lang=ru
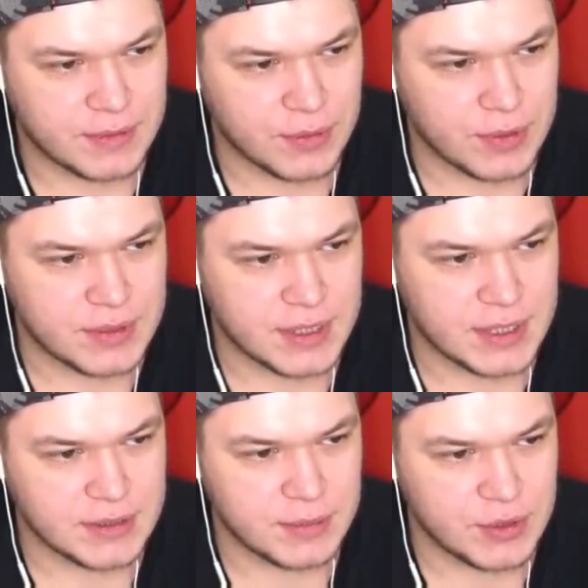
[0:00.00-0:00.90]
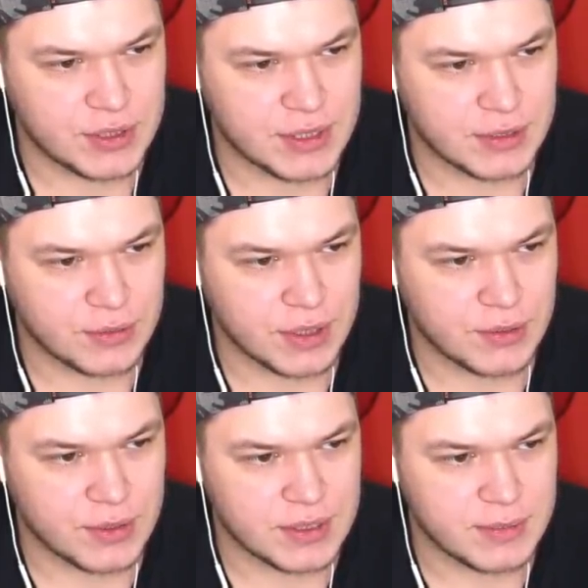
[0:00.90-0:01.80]
О, задел немножечко. Ну,
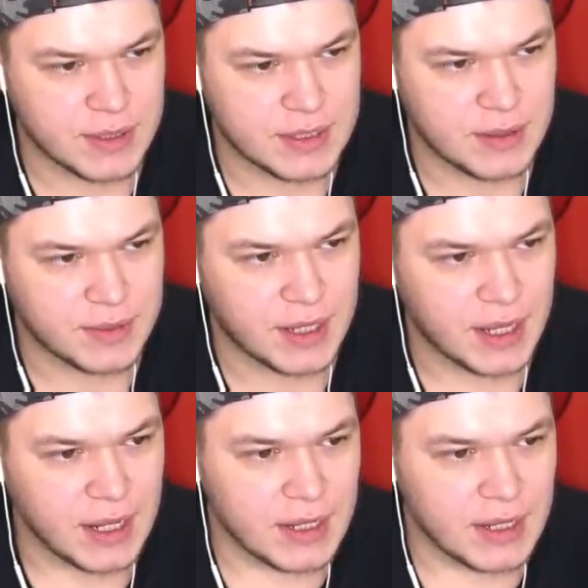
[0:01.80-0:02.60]
такое себе на самом деле.